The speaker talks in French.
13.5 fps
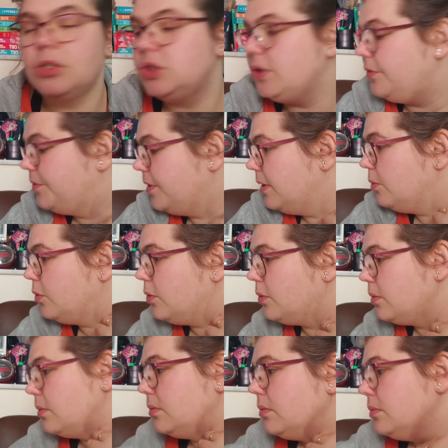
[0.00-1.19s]
J'ai fait
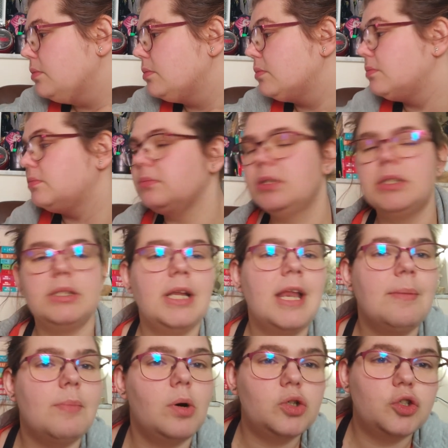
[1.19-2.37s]
mon... Il
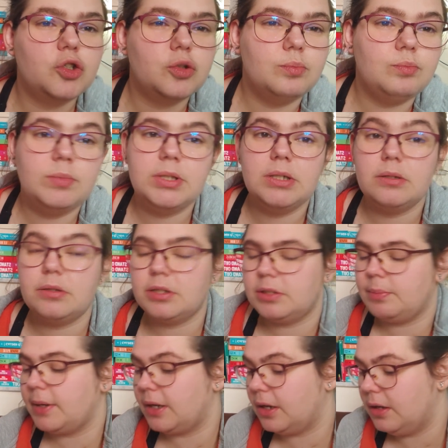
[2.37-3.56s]
est moche, mais euh,
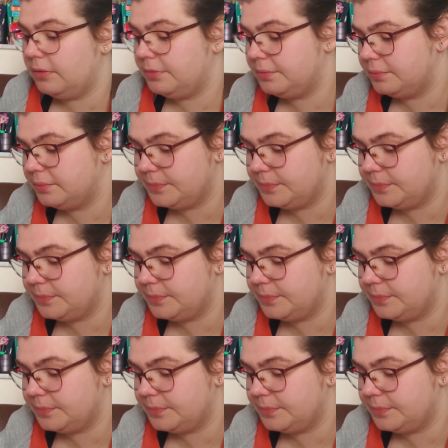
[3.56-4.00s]
c'est pas grave.